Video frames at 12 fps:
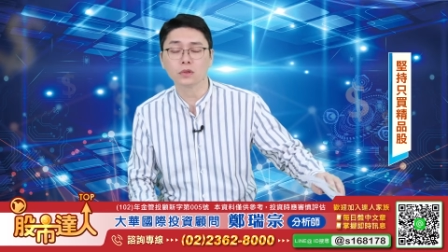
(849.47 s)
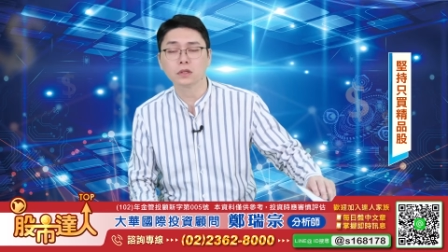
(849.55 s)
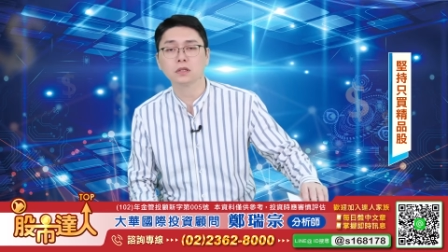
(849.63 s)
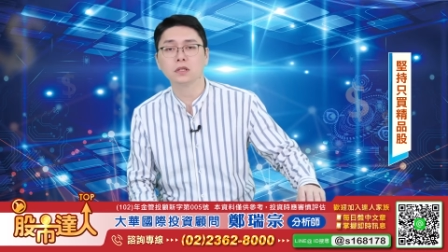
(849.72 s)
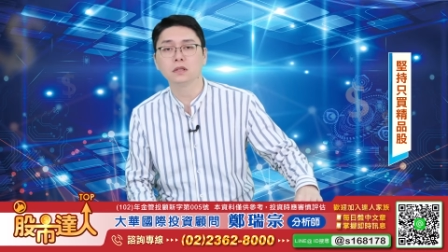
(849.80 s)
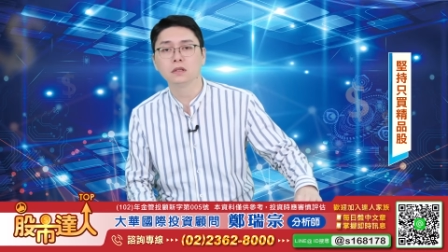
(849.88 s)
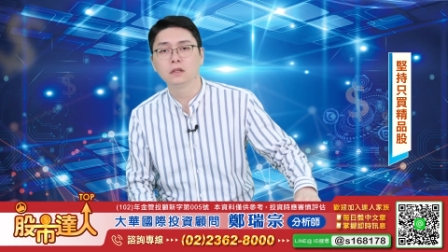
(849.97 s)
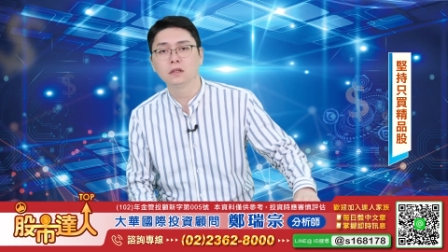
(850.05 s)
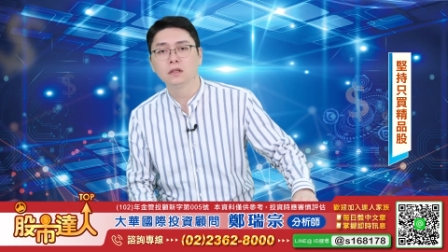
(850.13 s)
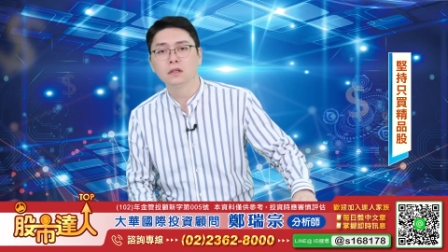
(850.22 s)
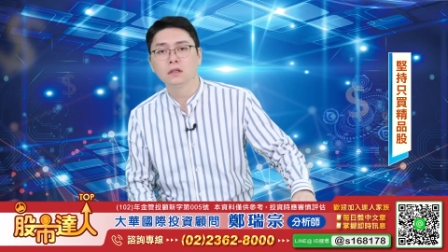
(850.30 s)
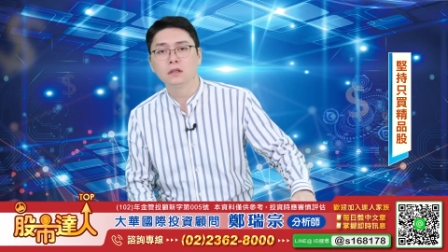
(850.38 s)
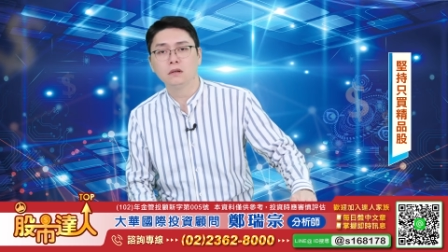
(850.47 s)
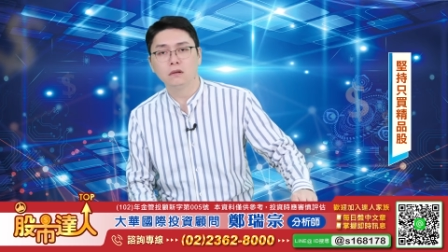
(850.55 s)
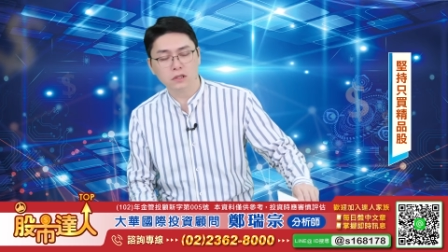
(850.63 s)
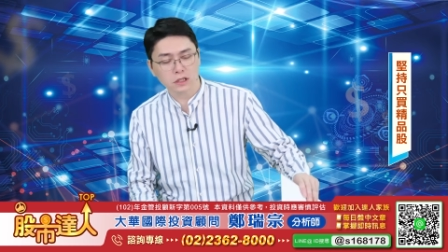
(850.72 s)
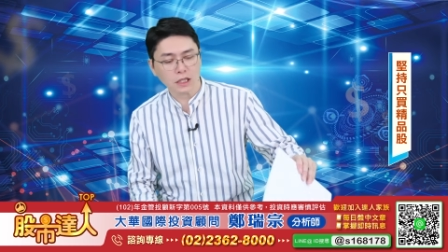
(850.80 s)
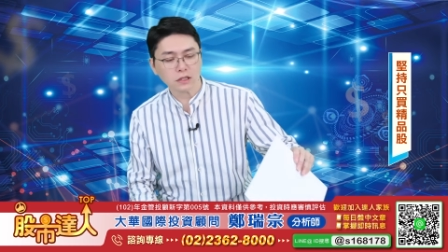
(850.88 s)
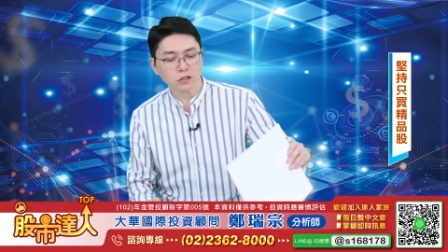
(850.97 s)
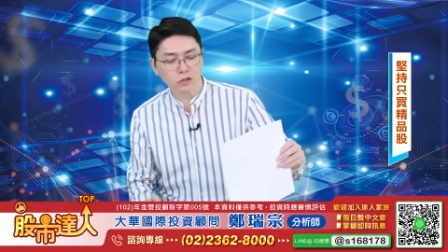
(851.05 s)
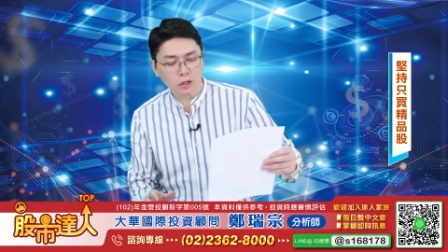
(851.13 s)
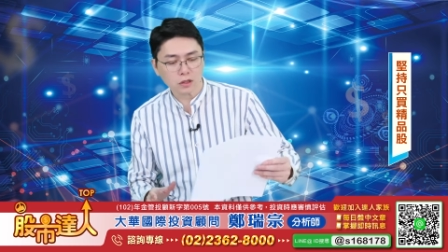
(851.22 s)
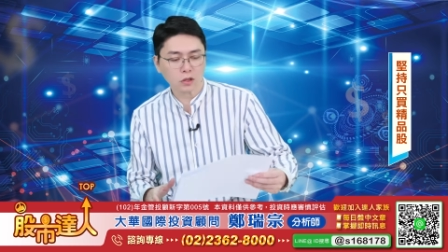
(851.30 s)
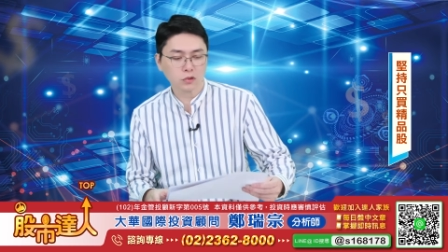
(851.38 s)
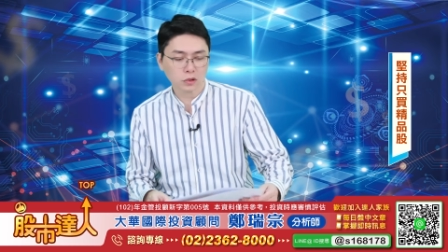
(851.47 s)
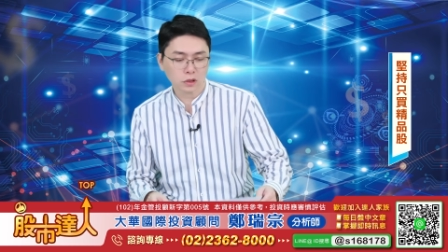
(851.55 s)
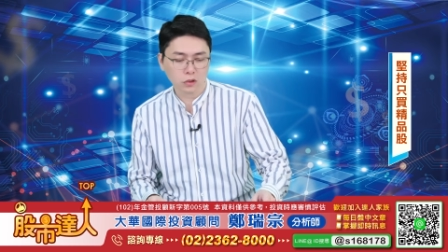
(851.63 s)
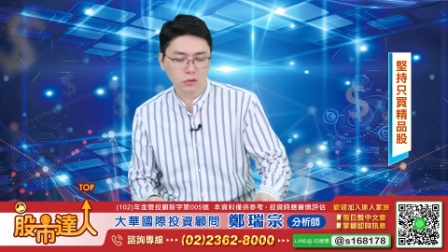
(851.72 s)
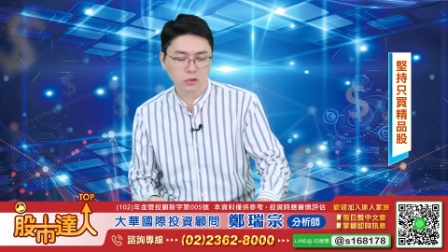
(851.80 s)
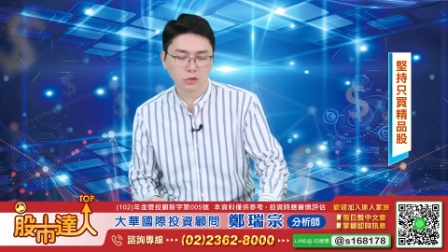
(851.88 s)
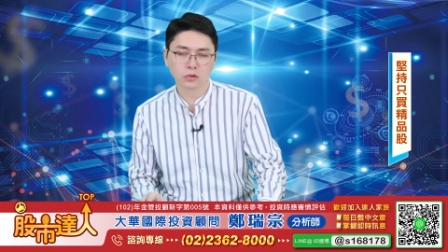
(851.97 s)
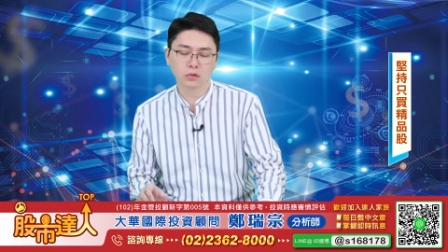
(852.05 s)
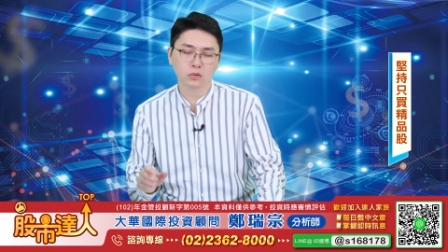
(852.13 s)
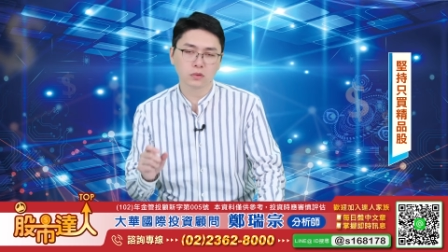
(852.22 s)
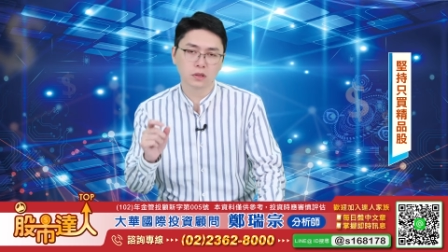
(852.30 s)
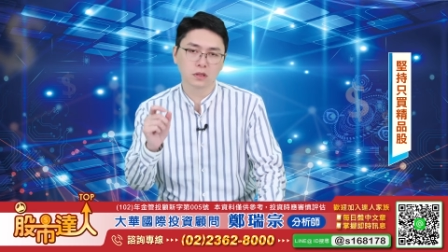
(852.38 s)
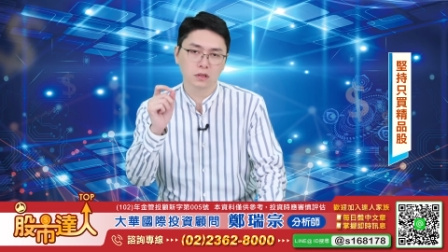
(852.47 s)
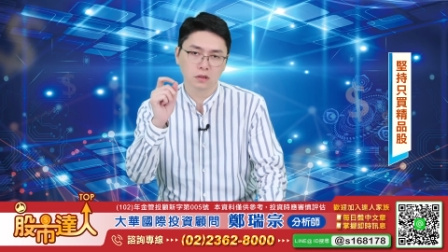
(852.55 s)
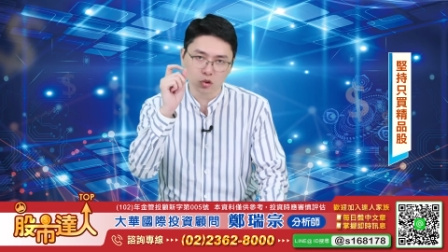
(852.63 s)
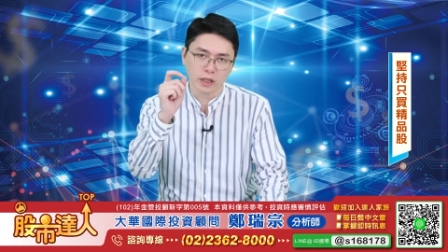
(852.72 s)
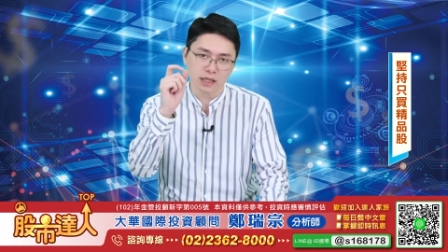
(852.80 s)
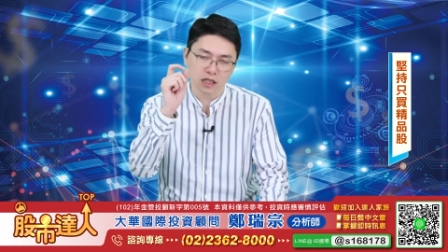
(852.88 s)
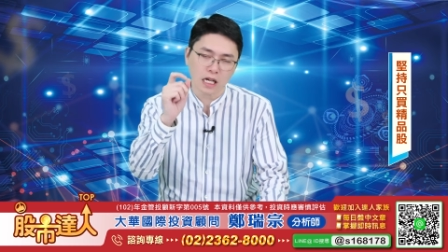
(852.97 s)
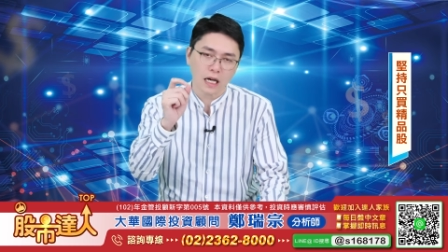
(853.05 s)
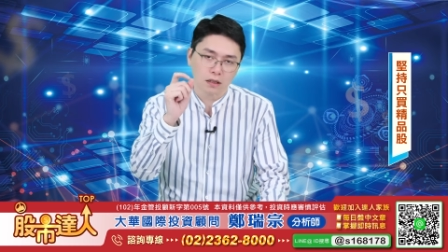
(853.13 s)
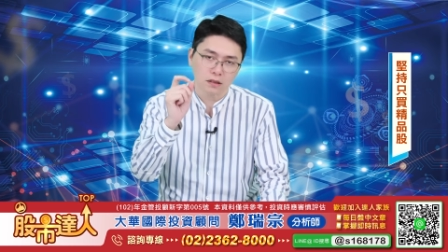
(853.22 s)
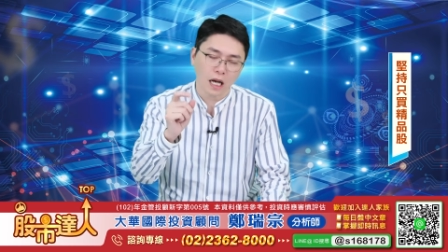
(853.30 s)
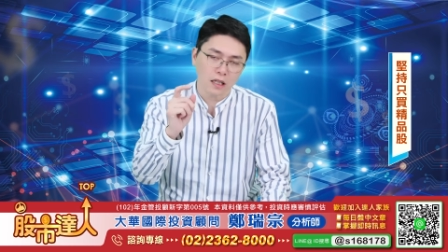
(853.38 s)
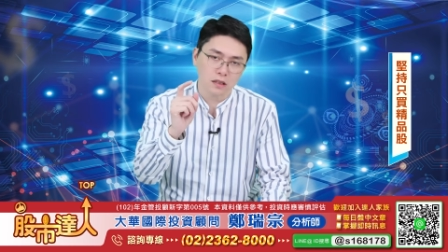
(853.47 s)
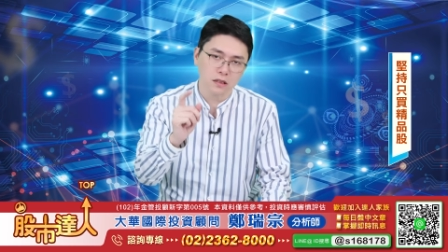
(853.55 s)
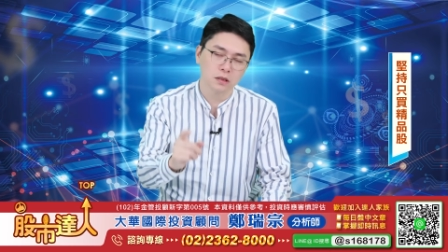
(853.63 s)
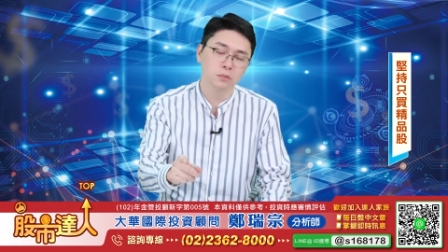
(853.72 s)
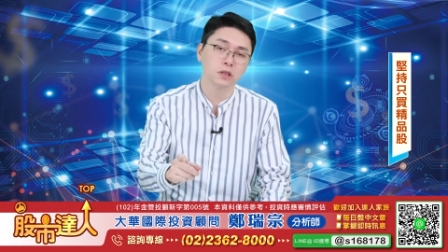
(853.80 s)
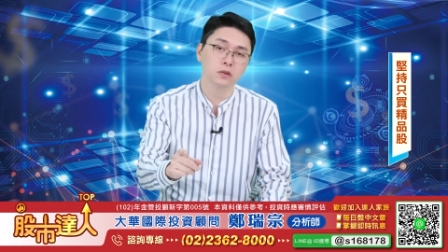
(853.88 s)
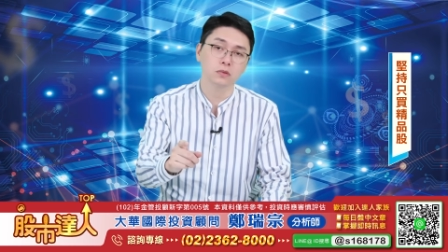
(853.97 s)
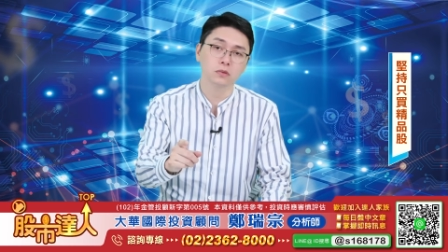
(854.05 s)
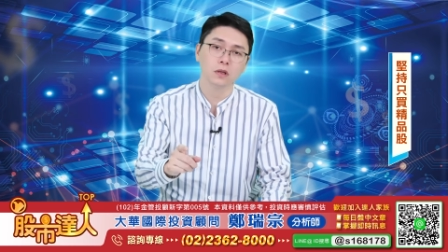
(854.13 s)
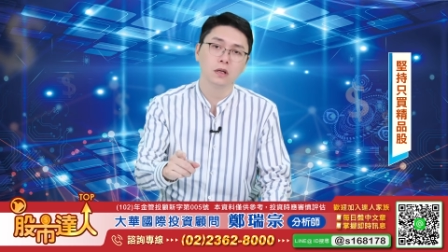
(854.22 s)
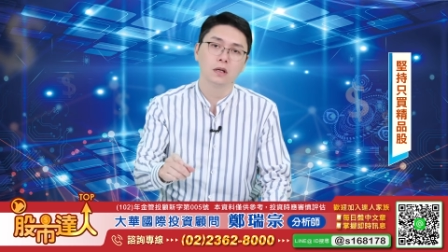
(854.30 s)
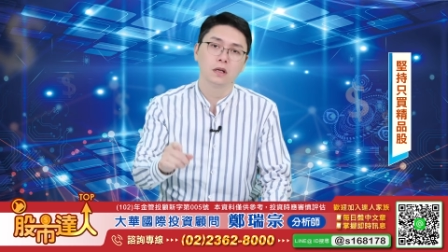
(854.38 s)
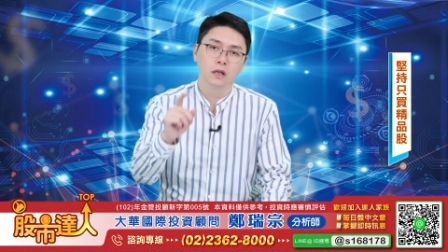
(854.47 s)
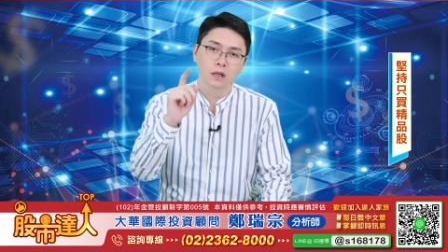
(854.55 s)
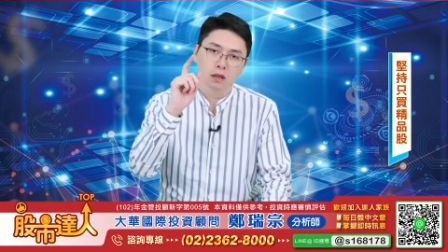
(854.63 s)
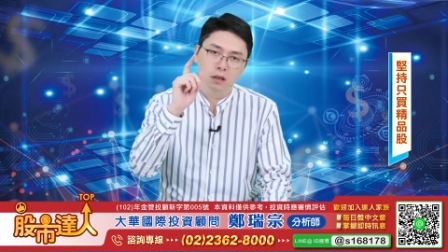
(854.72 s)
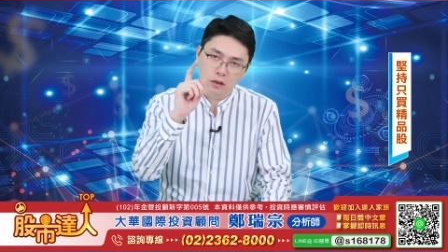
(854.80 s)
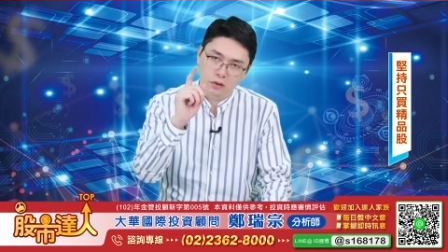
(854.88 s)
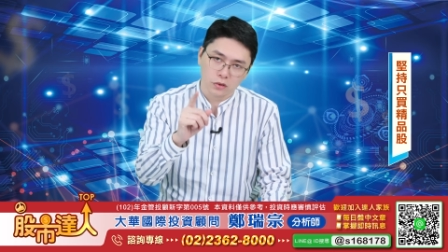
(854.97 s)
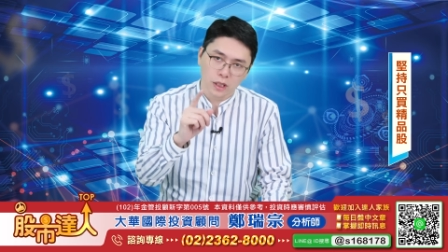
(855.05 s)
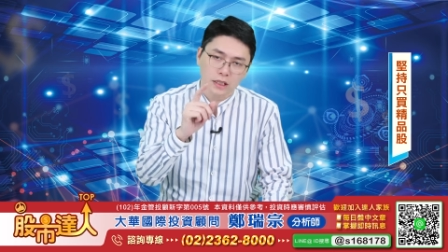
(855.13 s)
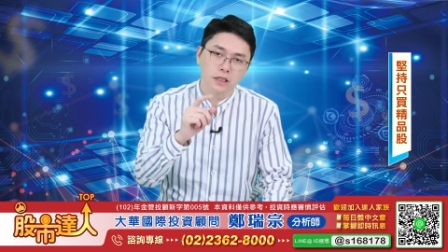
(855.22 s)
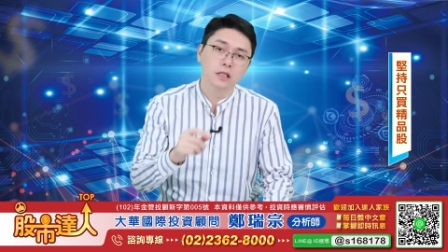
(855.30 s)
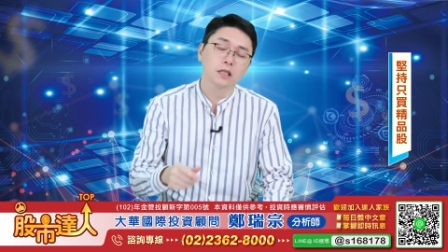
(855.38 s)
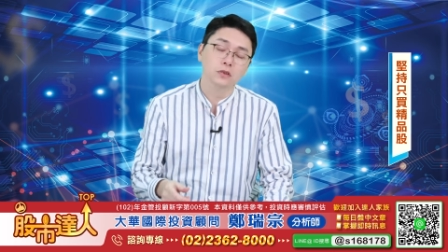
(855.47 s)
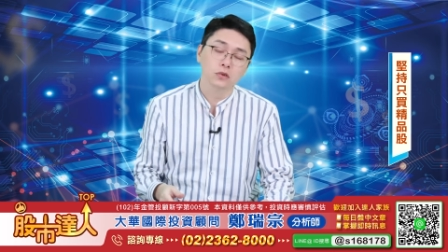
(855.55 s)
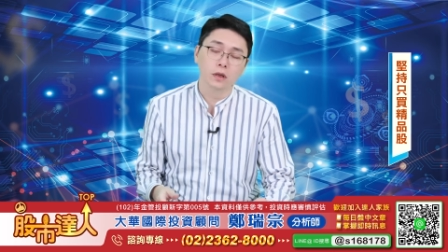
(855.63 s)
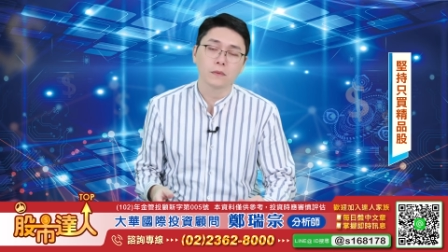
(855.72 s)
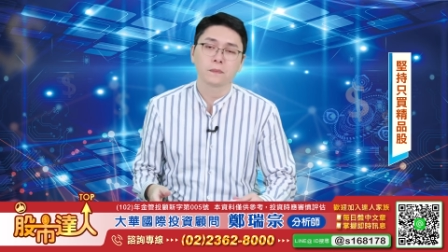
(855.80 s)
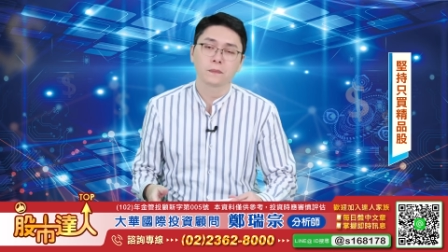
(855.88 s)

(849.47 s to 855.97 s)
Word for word: 的钱。哦，第三季就是要操作这种数字最强大的精明股，有大钱可以赚。